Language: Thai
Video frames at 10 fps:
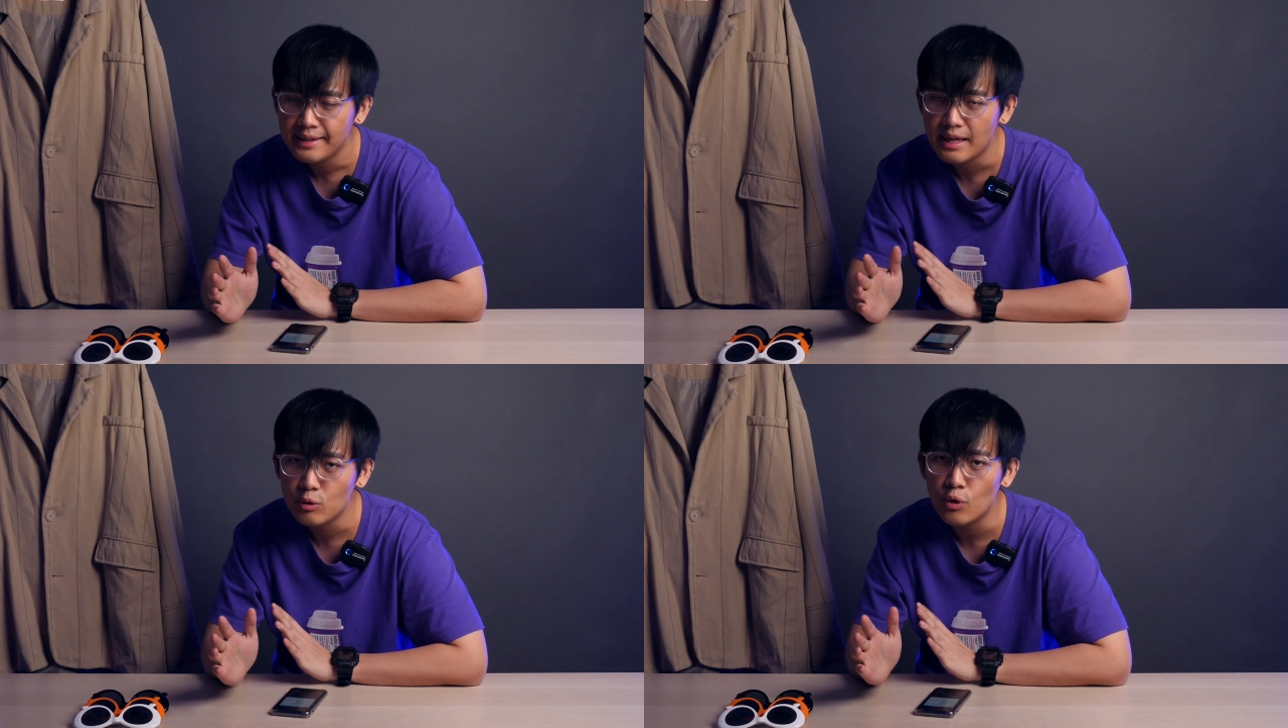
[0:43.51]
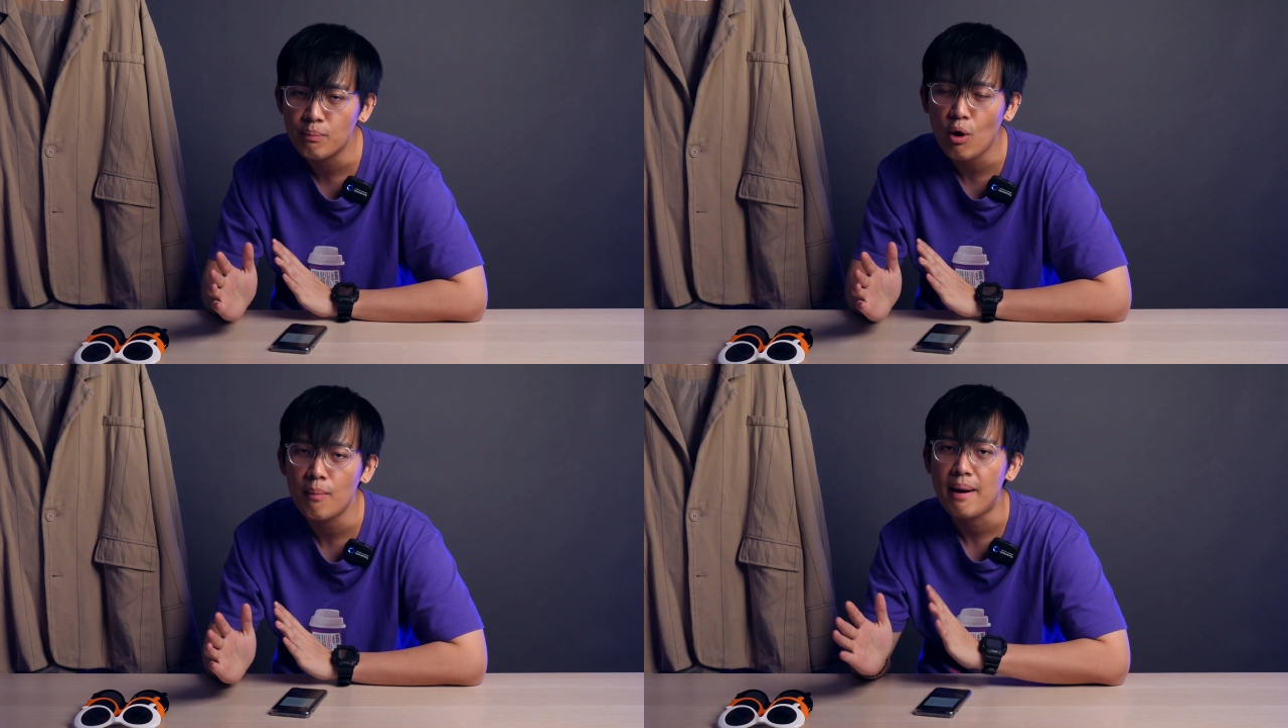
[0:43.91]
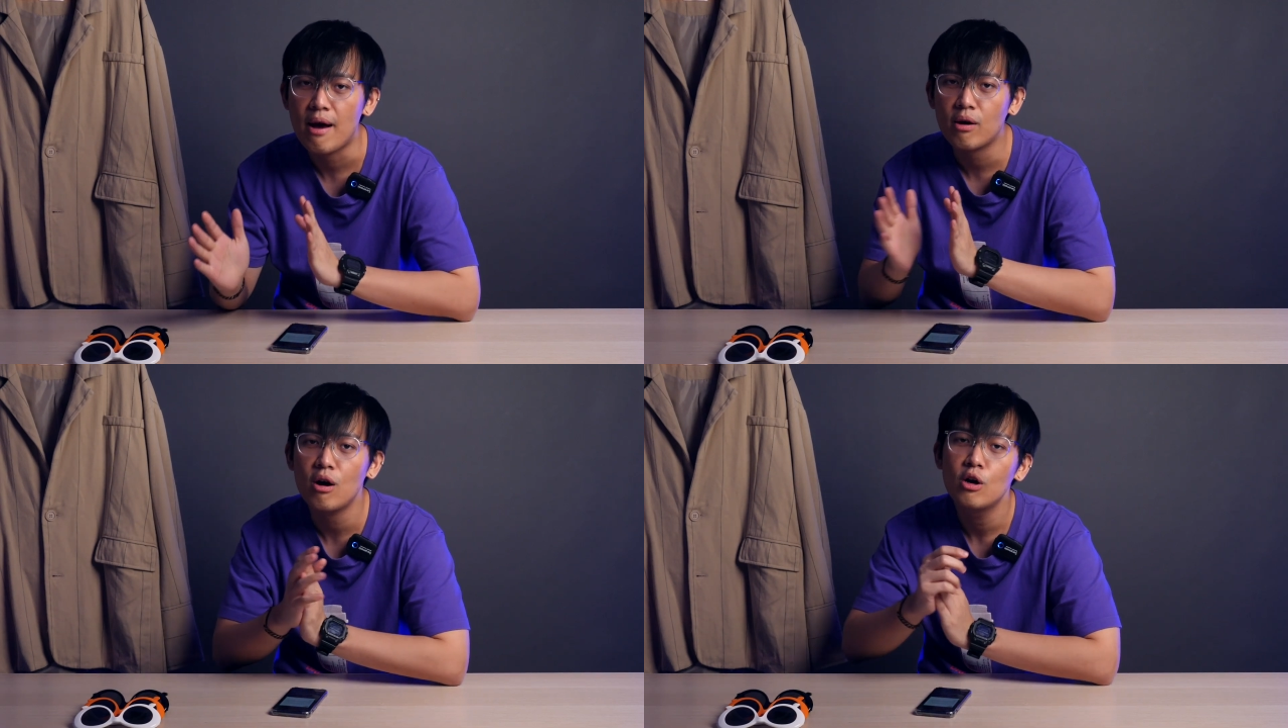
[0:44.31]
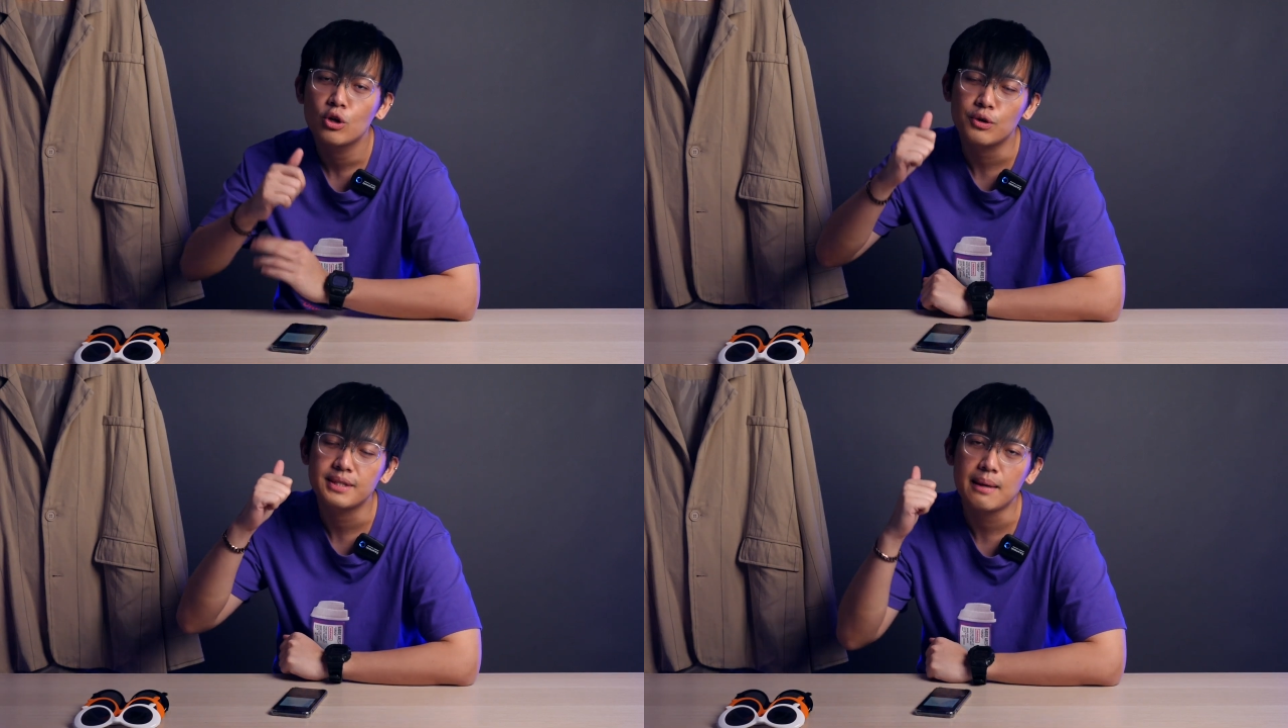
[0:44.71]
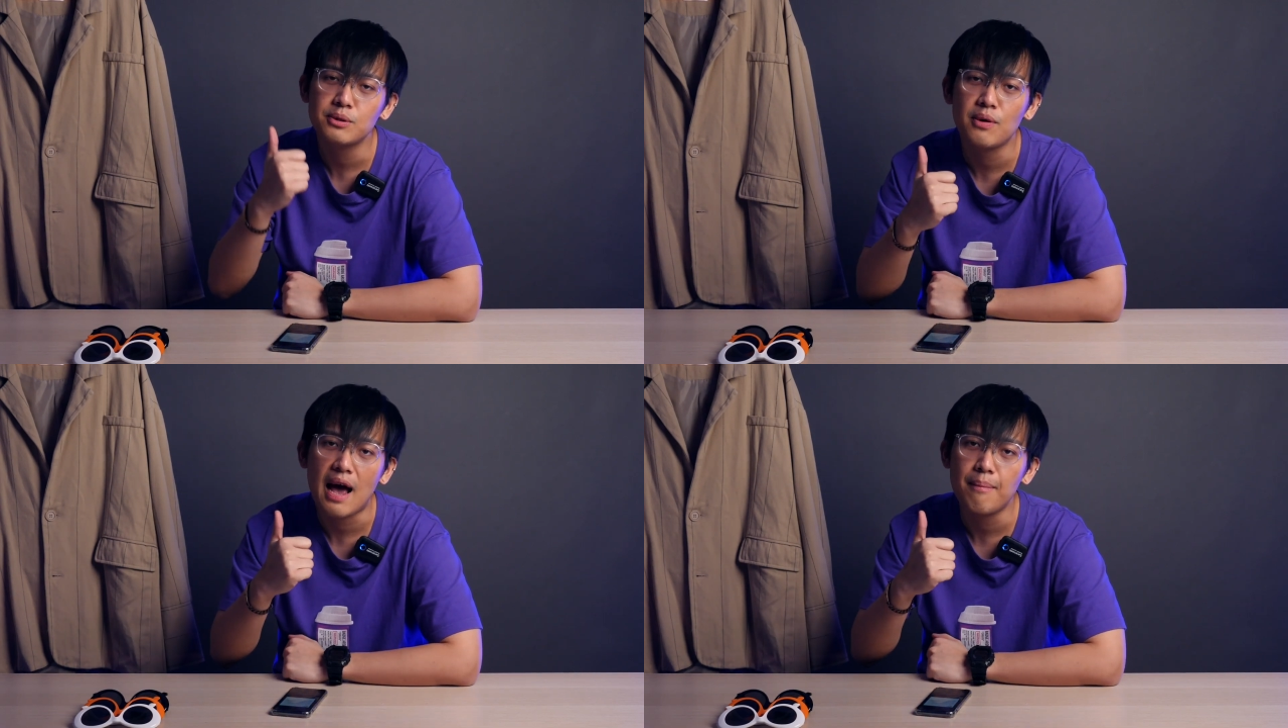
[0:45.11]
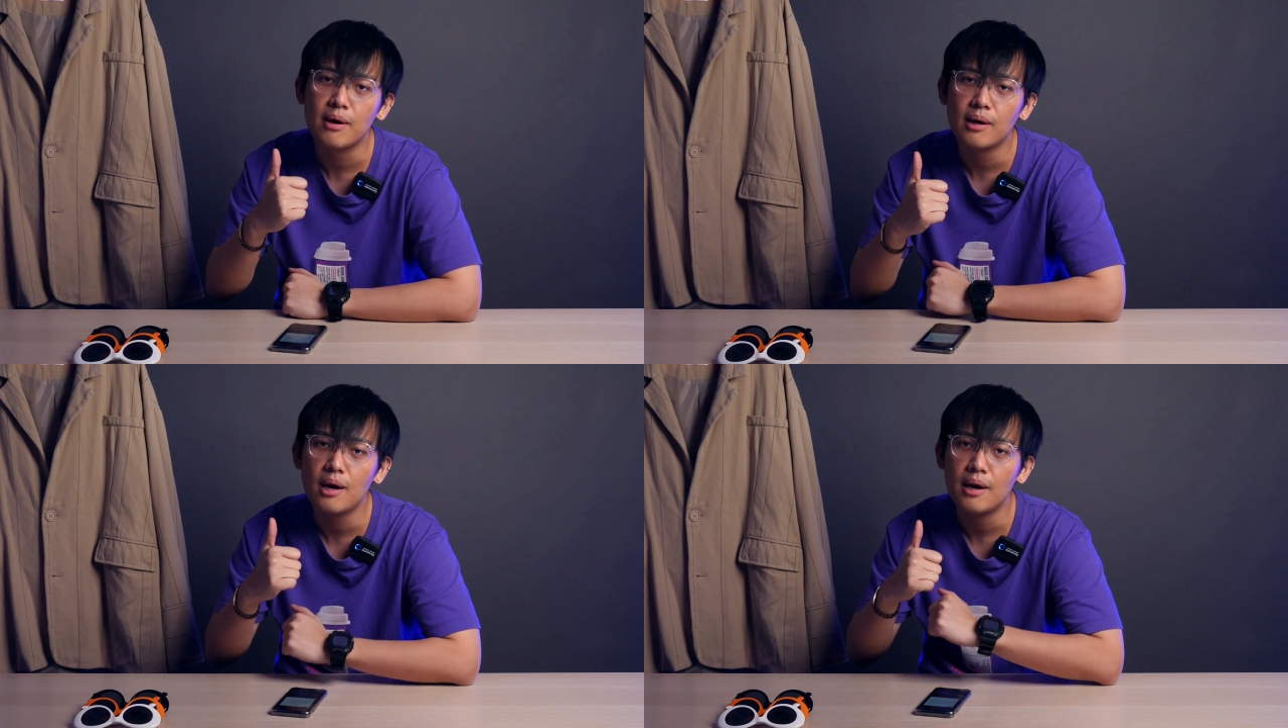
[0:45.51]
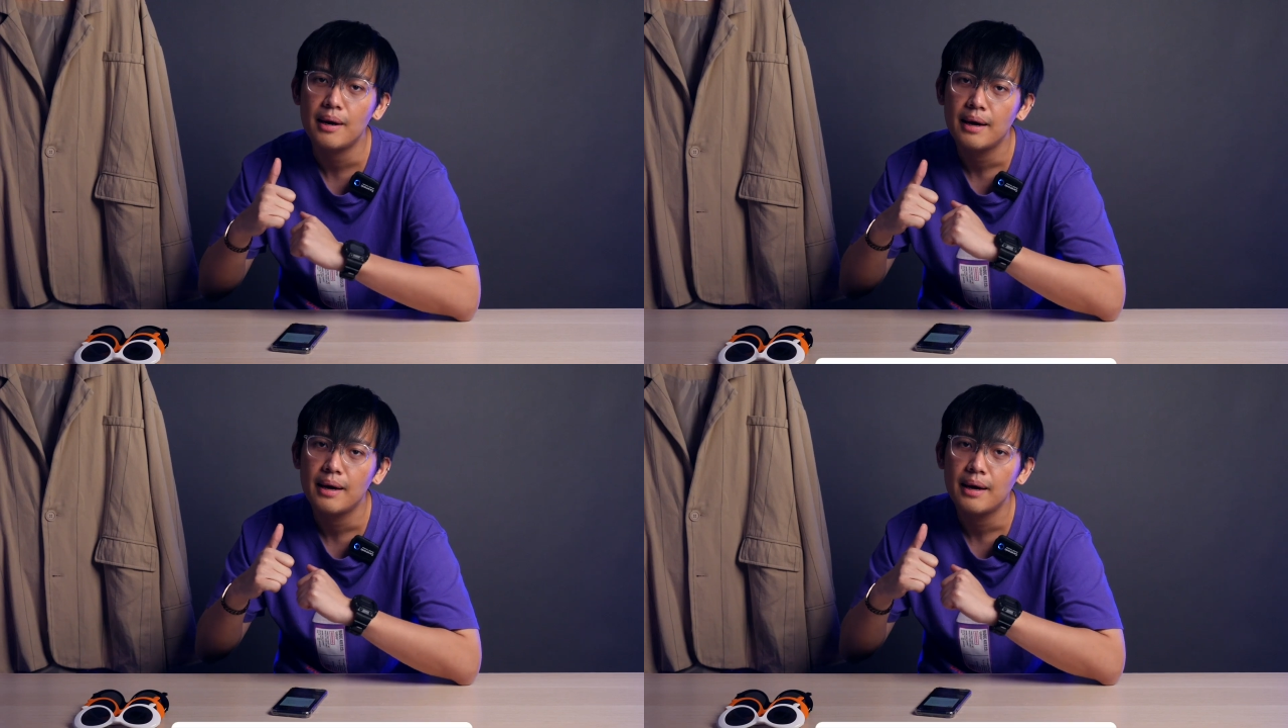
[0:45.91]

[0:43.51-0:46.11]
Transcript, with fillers: ถ้าทุกคนพร้อมแล้วก็กด subscribe แล้วก็